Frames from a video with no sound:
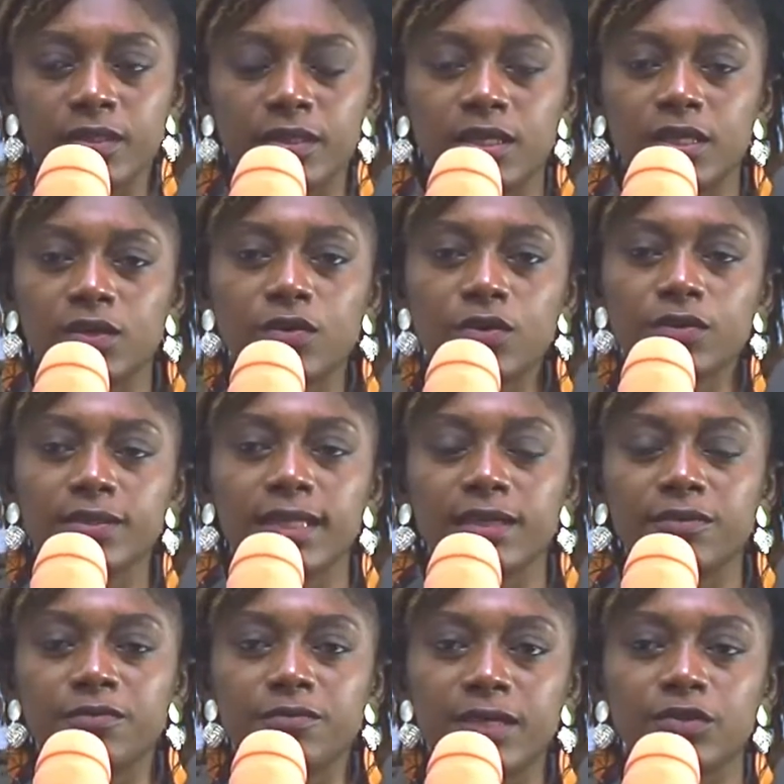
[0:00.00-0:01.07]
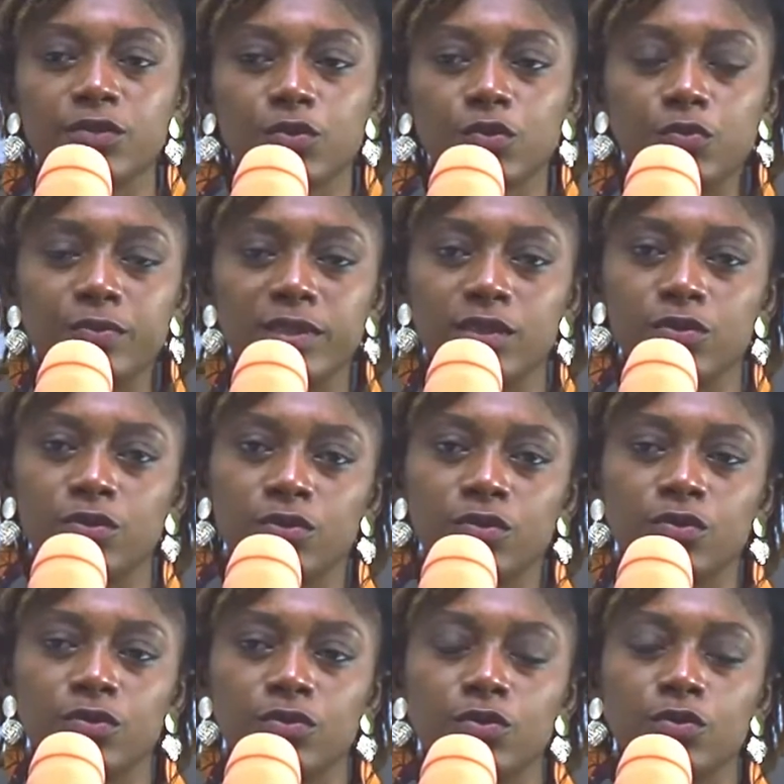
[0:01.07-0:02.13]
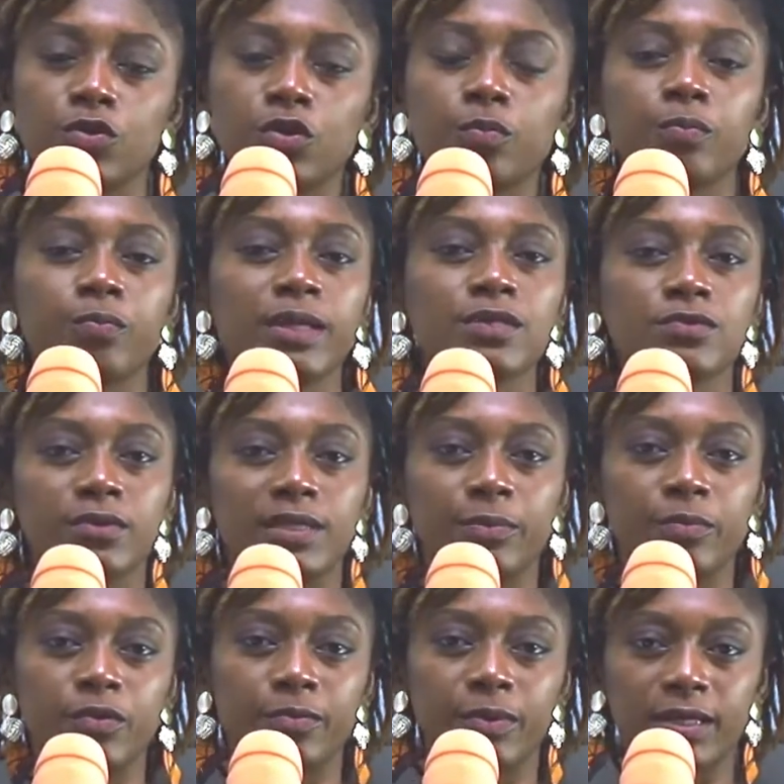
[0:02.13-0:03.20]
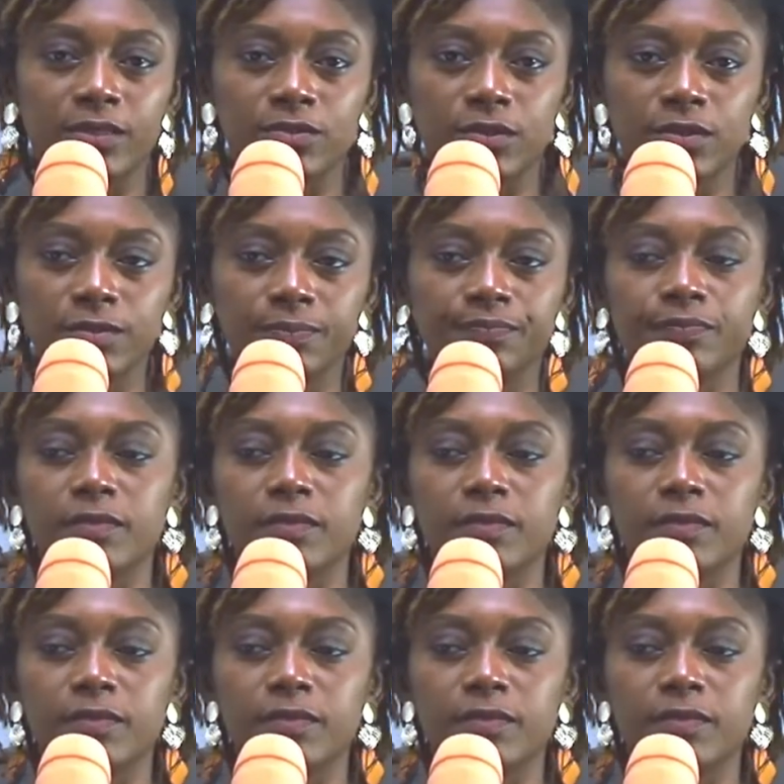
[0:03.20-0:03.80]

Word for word: qui, quand elles viennent dans le milieu, ne tombent pas sur les bonnes personnes.